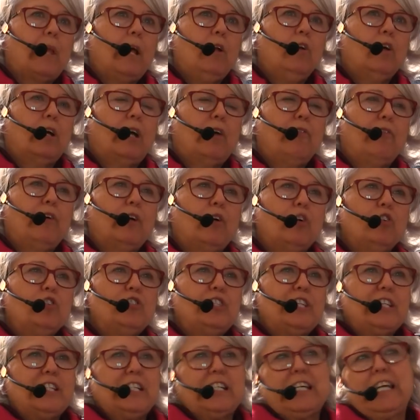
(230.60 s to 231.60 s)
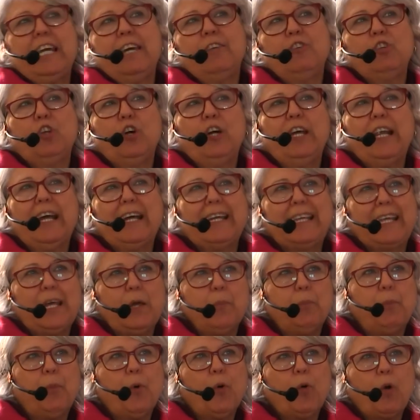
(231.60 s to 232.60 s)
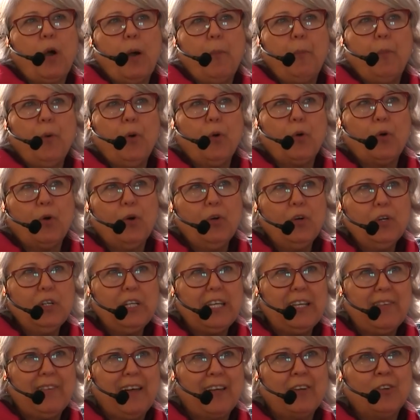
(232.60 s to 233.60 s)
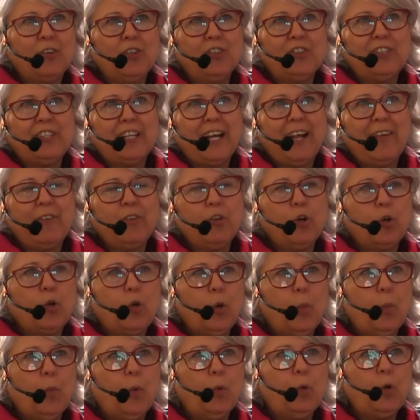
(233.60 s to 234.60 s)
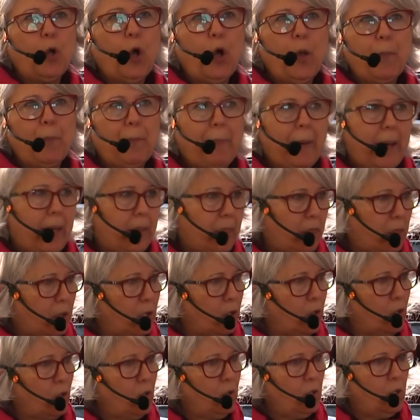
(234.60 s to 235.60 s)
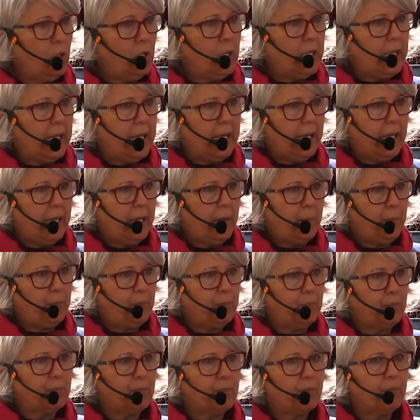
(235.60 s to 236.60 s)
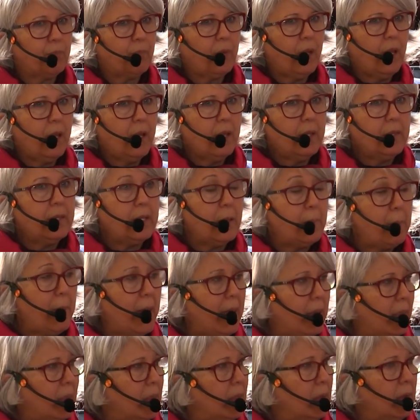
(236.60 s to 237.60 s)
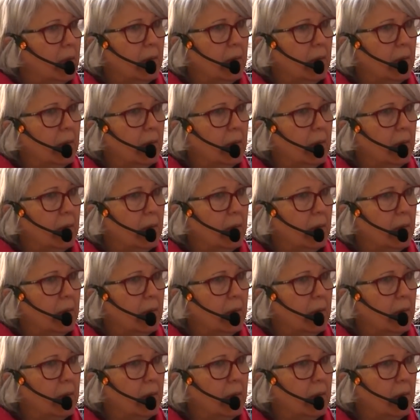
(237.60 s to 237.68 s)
lo que fui consiguiendo era que poco a poco iba encontrando como unos espacios de, mm, paz.